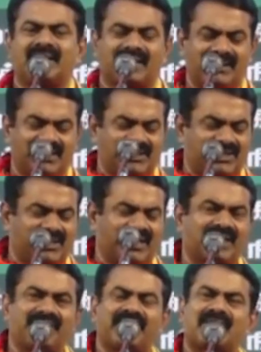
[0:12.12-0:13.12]
ரெண்டு கட்சிக்கு
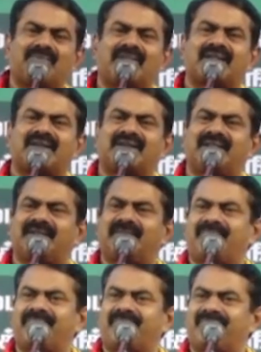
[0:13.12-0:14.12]
என்ன வேறுபாடு இருக்குது
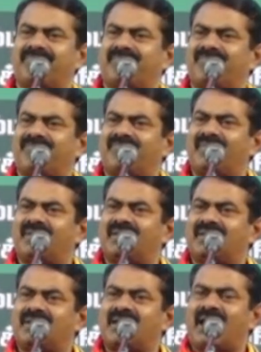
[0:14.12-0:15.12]

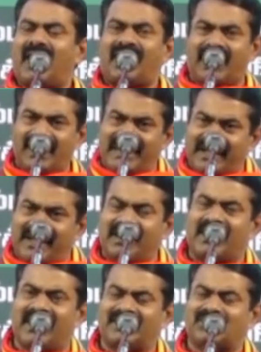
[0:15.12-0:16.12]
ஆனால்
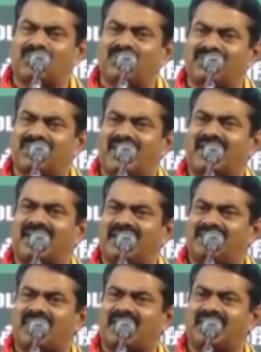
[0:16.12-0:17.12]
நீங்கள் நிலைத்து
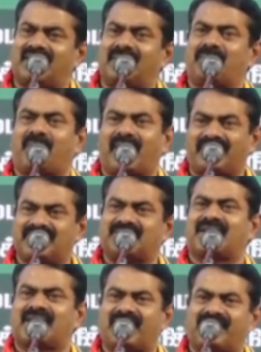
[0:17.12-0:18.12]
கொண்டிருக்கிறார்கள் என் மக்கள் பாரதிய
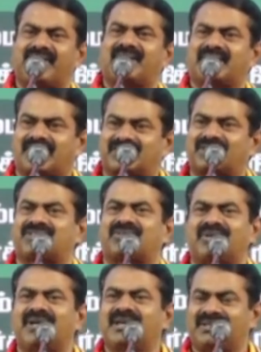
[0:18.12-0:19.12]
ஜனதா வேறு கட்சி
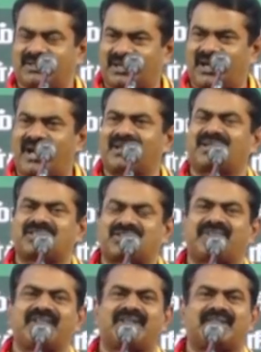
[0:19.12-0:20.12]
இந்த காங்கிரஸ்
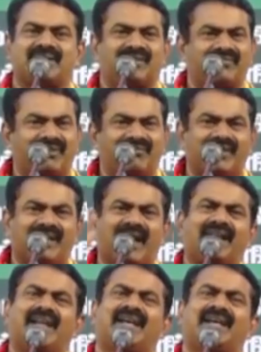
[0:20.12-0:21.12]
வேறு என்று வெவ்வேறு
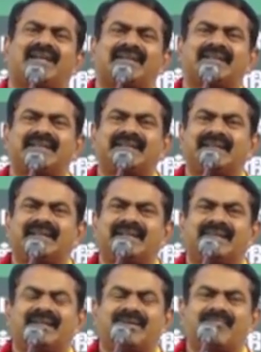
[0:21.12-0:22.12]
அல்ல
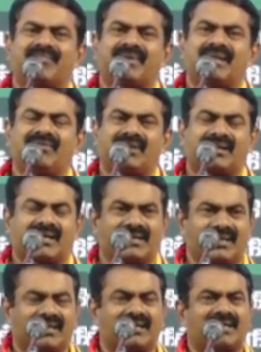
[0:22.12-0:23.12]
இவன்
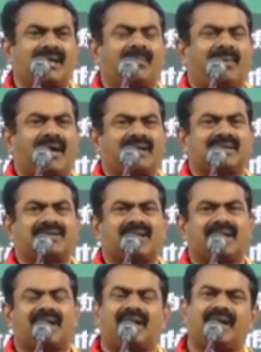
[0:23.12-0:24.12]
கதர் கட்டின பாரதிய
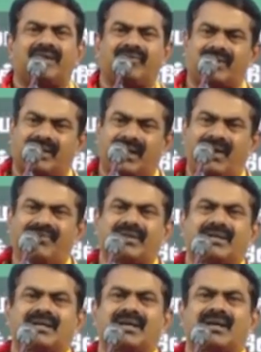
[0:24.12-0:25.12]
ஜனதா இவன் காவி
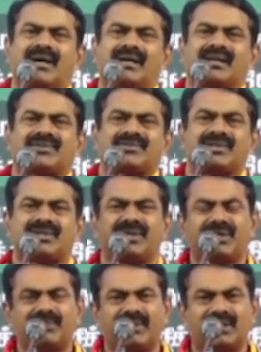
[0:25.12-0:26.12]
கட்டின காங்கிரஸ்
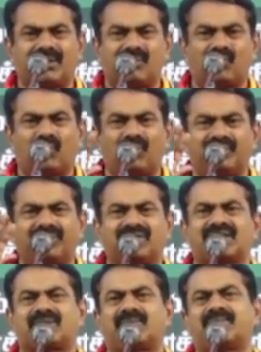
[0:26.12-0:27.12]
ரெண்டு பேருக்கும் ஒரு
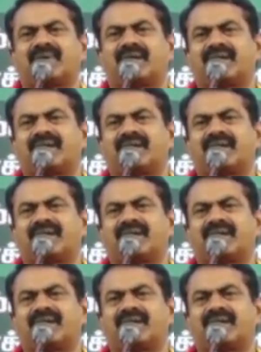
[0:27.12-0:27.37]
வித்தியாசமும்